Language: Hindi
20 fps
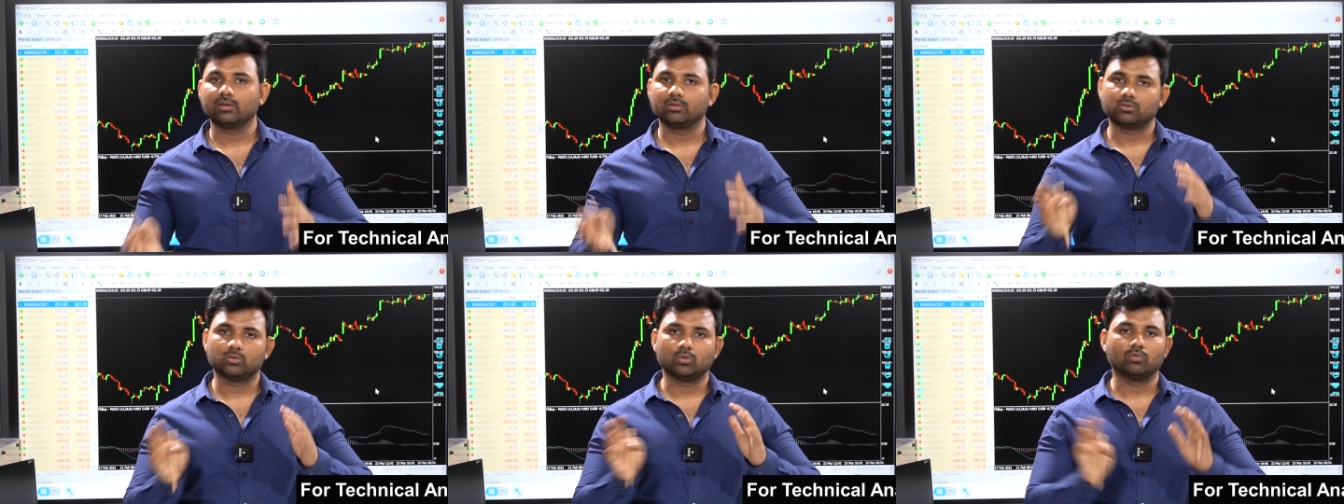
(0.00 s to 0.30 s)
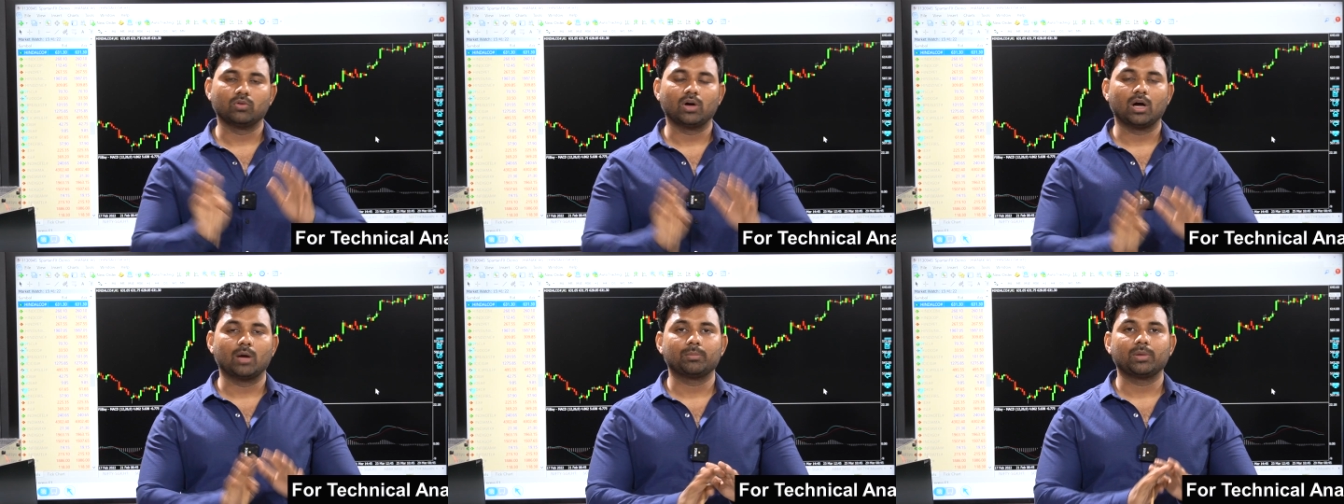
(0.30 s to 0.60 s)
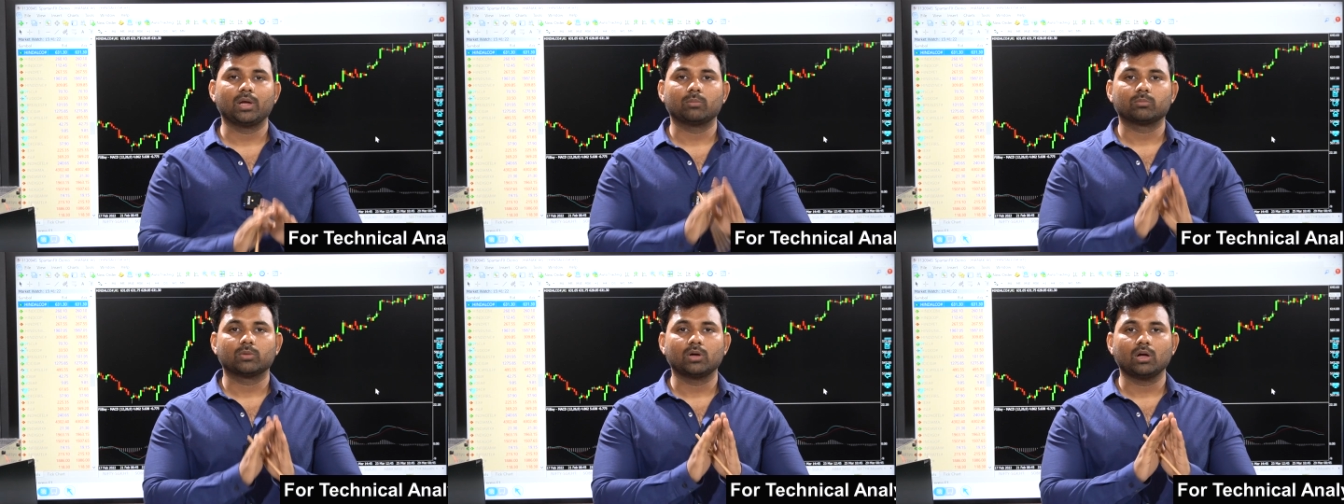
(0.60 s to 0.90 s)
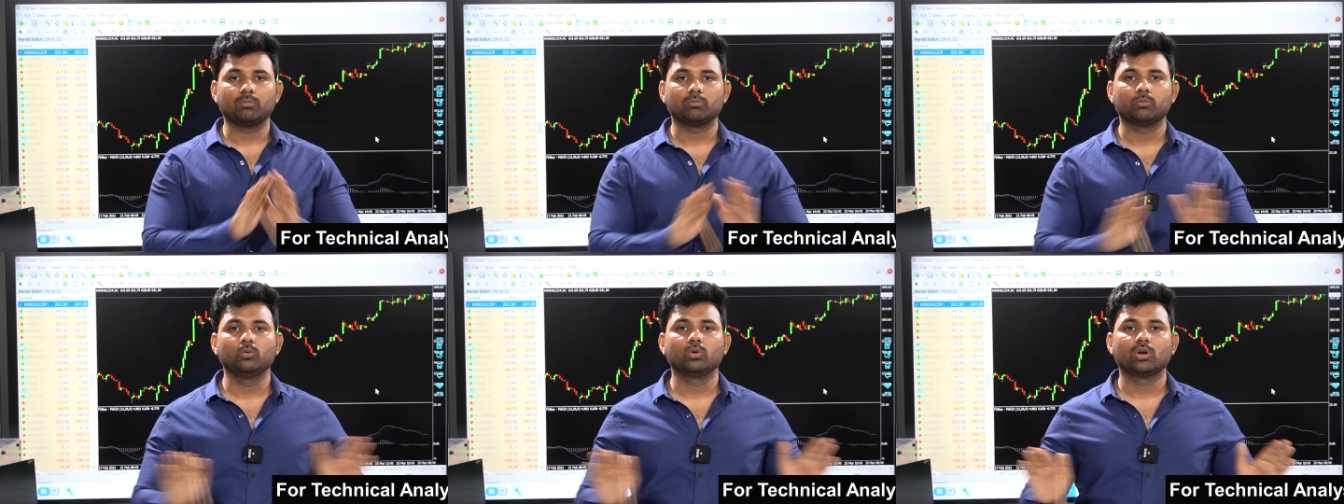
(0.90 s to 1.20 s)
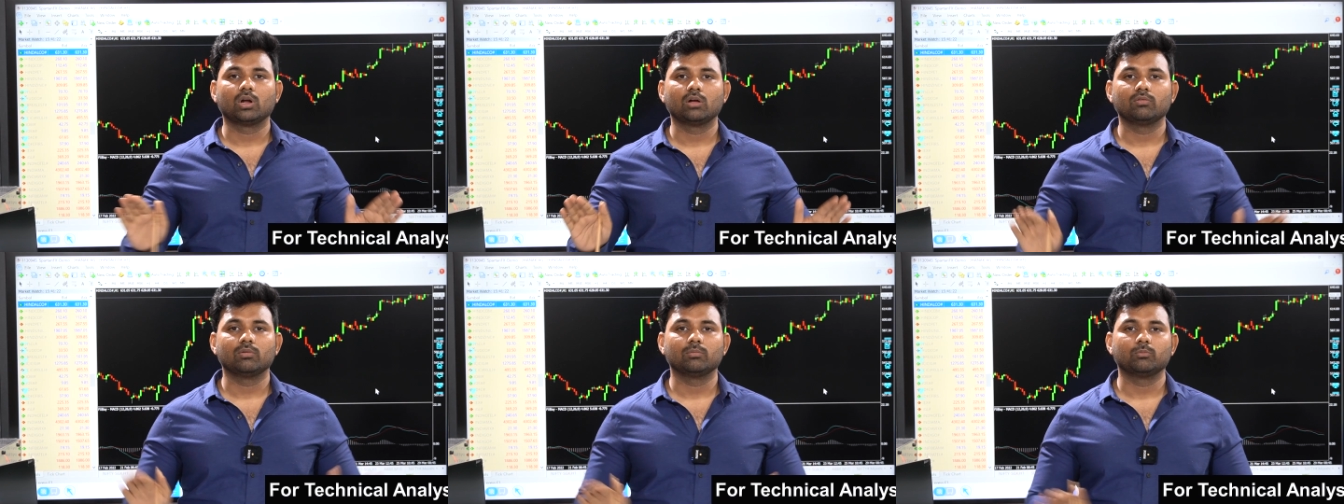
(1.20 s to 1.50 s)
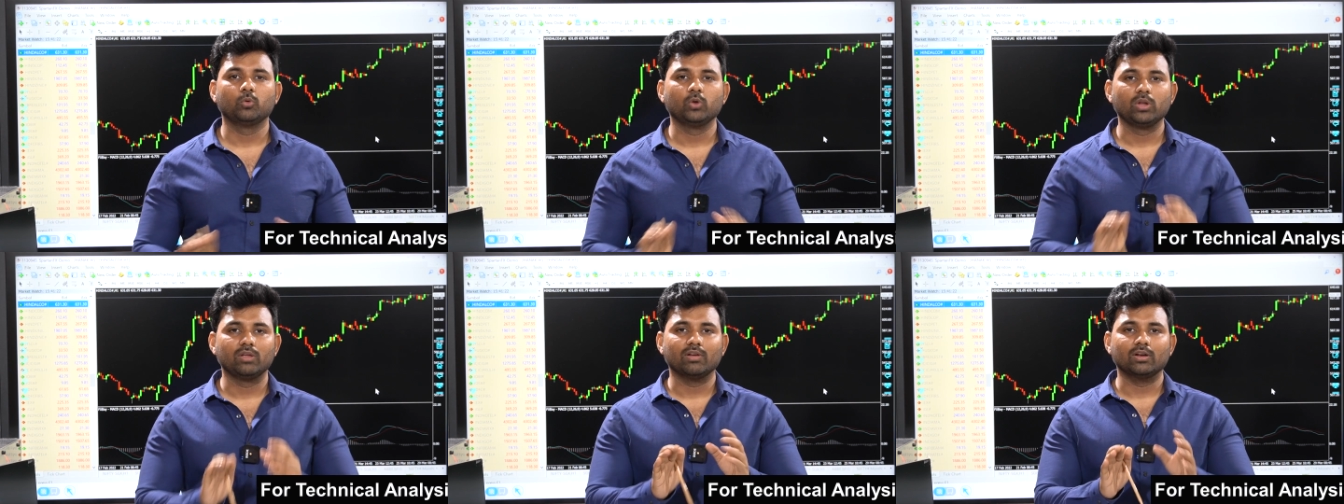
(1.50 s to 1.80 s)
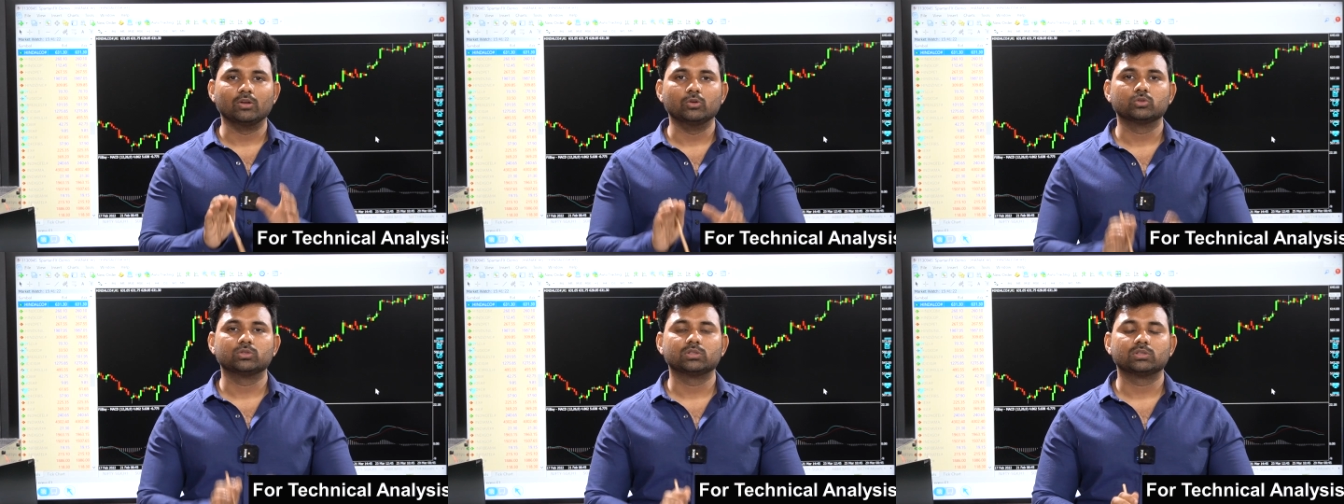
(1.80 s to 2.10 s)
तो वहाँ पे आपका पूरा पूरी
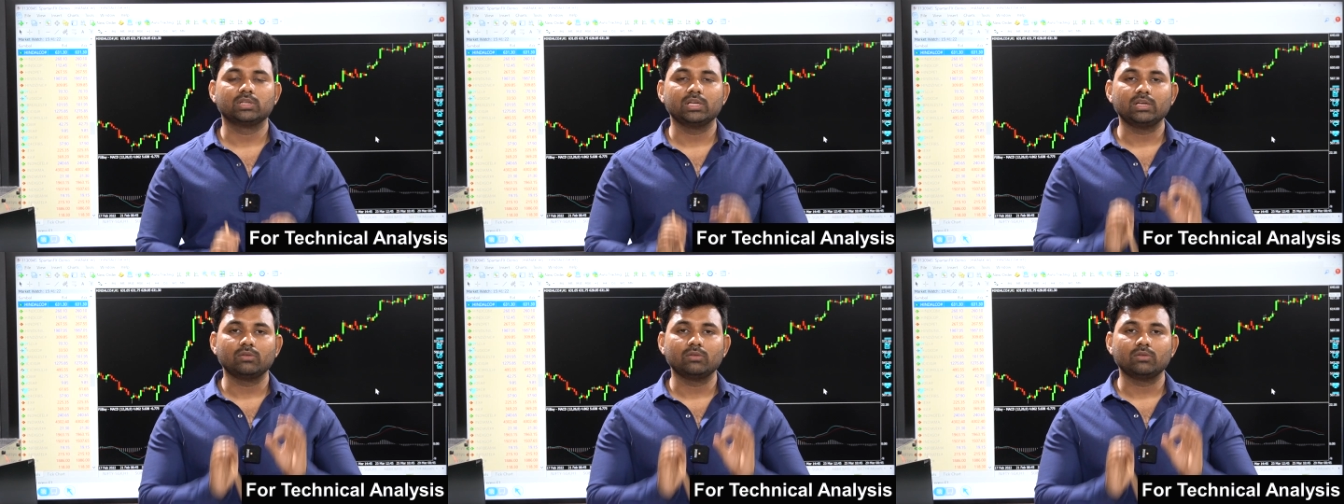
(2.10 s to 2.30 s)
वैल्यू जो थी